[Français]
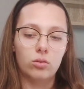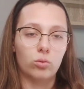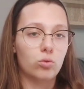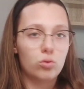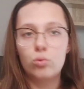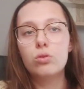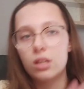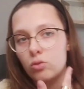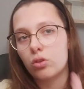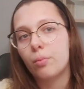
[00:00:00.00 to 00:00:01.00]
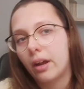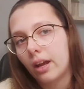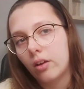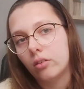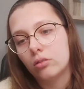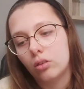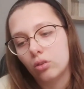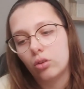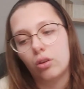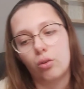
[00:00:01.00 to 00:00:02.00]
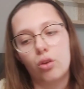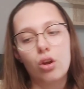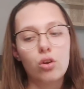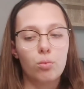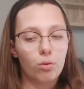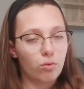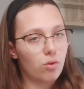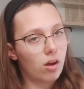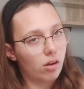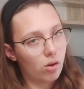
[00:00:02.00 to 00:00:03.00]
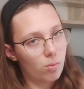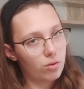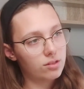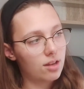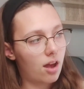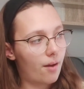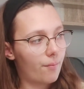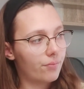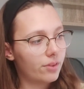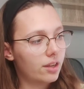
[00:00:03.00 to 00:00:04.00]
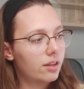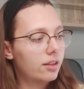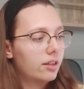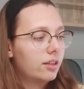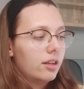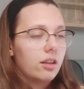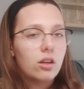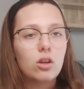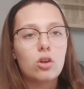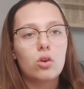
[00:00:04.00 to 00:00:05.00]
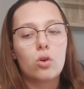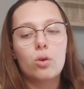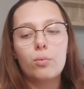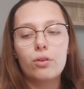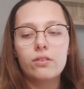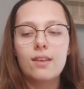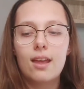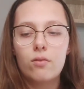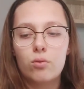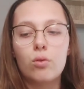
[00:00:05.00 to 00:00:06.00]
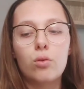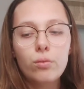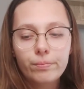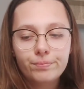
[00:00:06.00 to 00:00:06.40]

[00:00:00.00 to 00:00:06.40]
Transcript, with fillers: Donc du coup, ça, je vous en parlerai en, temps et en heure, comment voir comment ça, comment ça évolue.